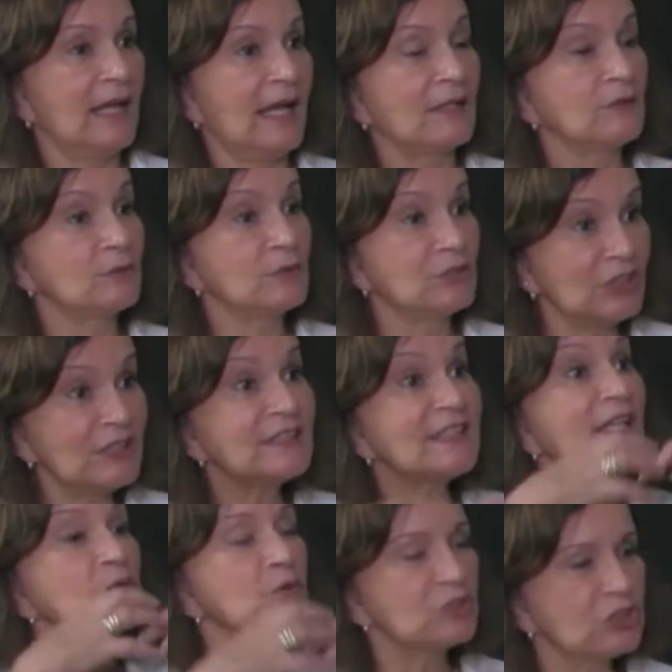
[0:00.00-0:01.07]
A notícia
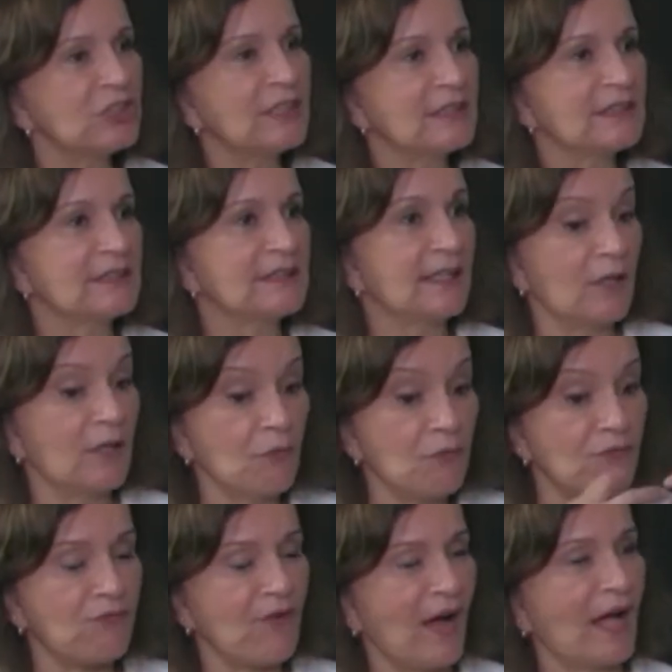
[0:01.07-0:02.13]
é a notícia, é o
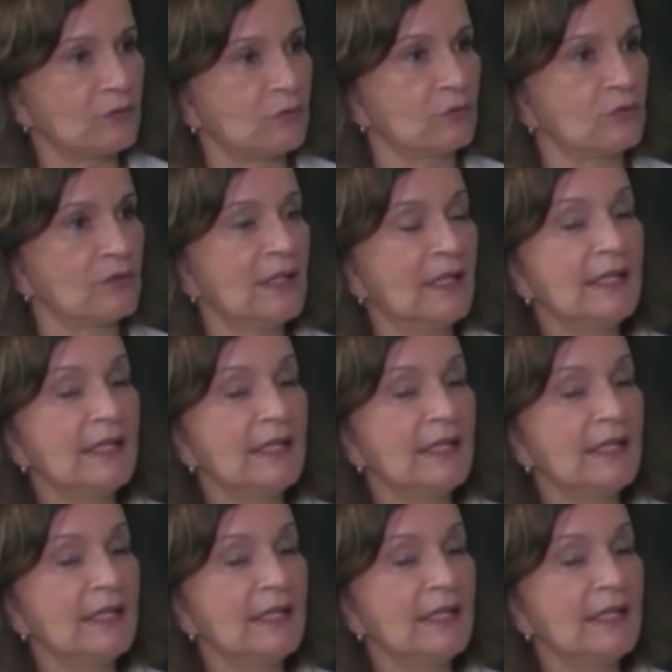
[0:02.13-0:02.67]
fato.